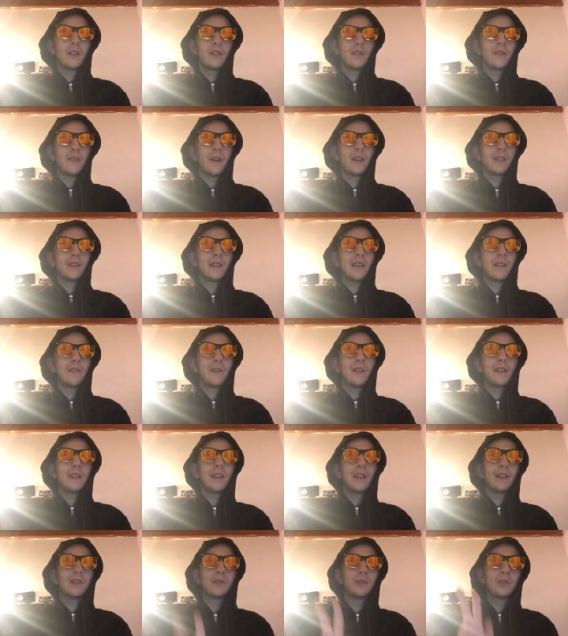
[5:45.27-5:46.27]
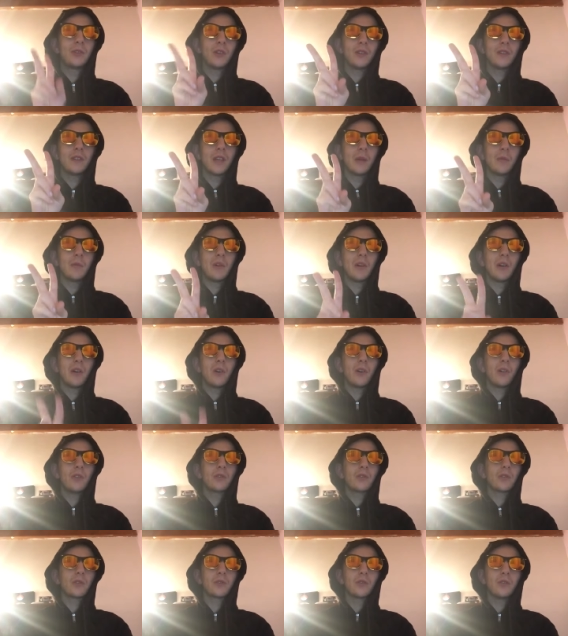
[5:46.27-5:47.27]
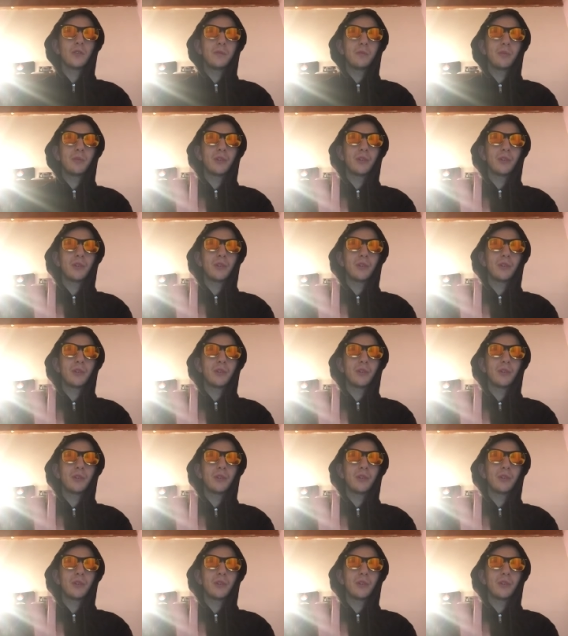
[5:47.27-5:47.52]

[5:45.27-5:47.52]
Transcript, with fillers: Enfin, c'est la fin de la deuxième heure. On se retrouve